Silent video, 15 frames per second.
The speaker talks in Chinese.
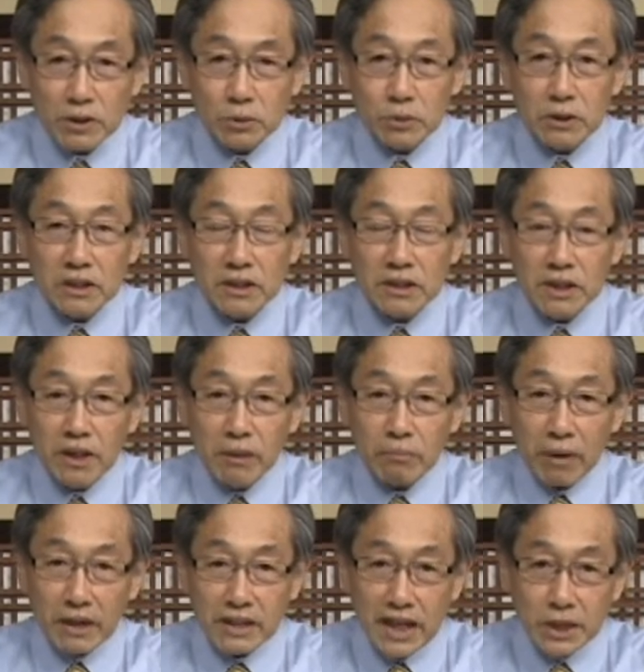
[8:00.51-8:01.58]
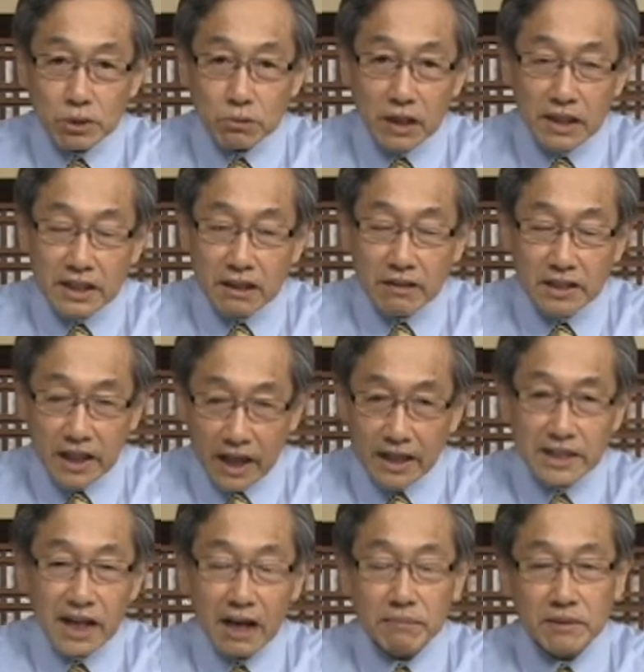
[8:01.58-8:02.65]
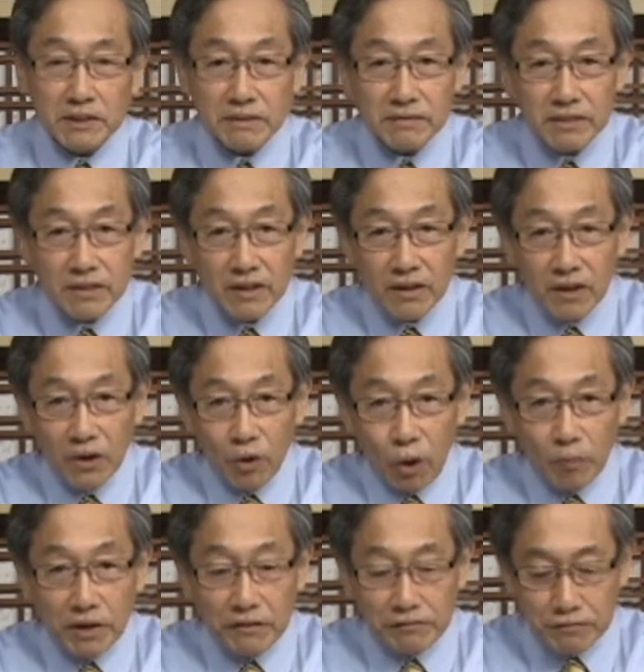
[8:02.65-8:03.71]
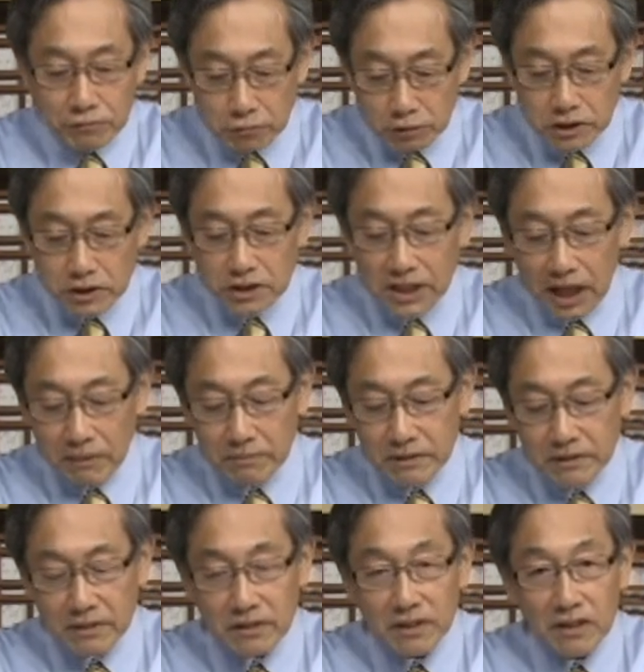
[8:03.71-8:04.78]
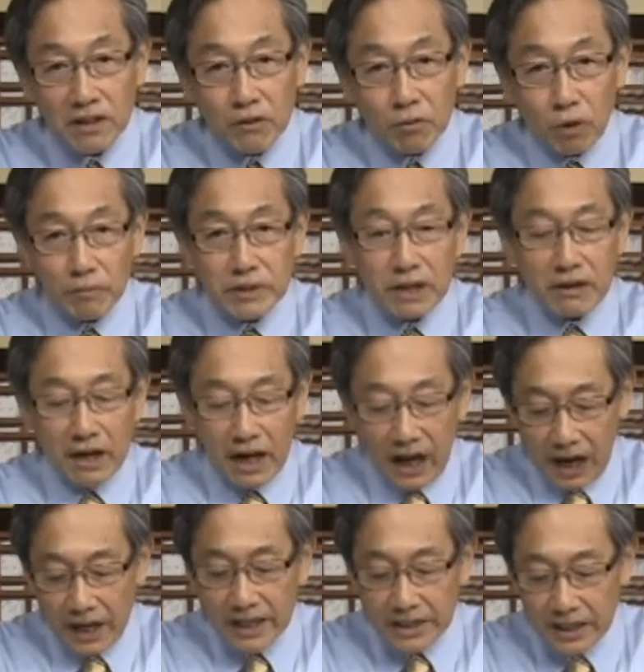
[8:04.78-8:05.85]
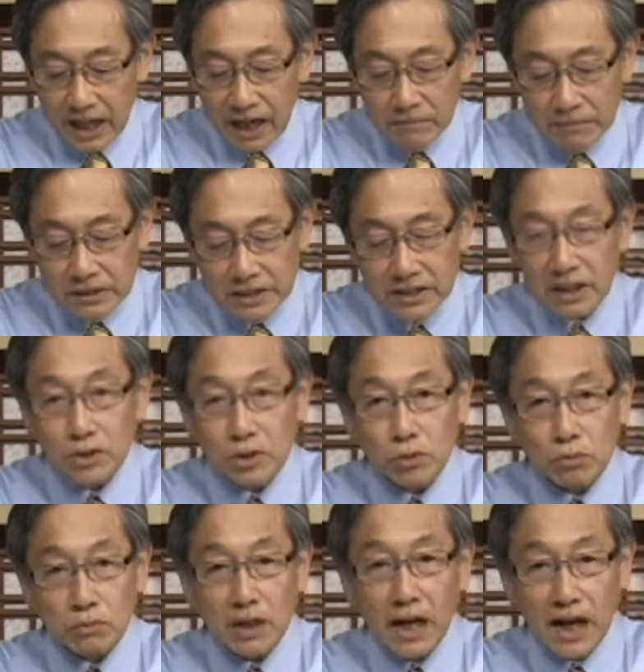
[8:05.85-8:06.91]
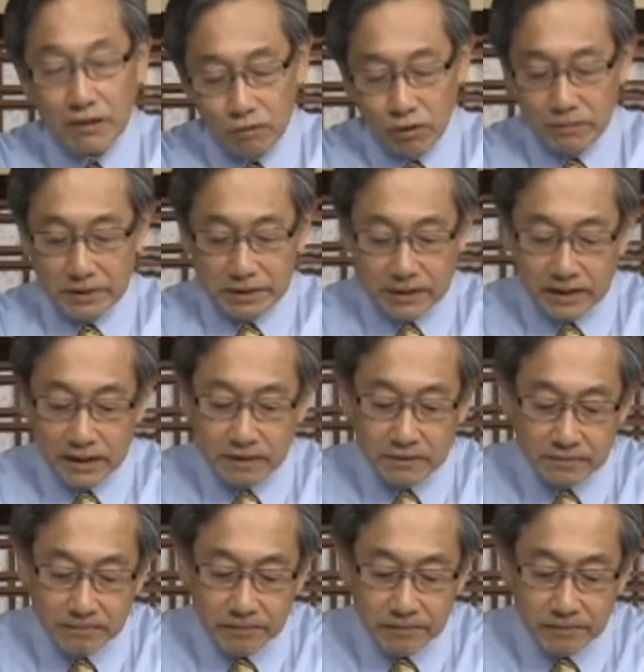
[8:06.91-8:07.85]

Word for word: 要如何把耶稣的爱能够给他们？我们来服侍他们，我们要爱他们，像主爱我们一样，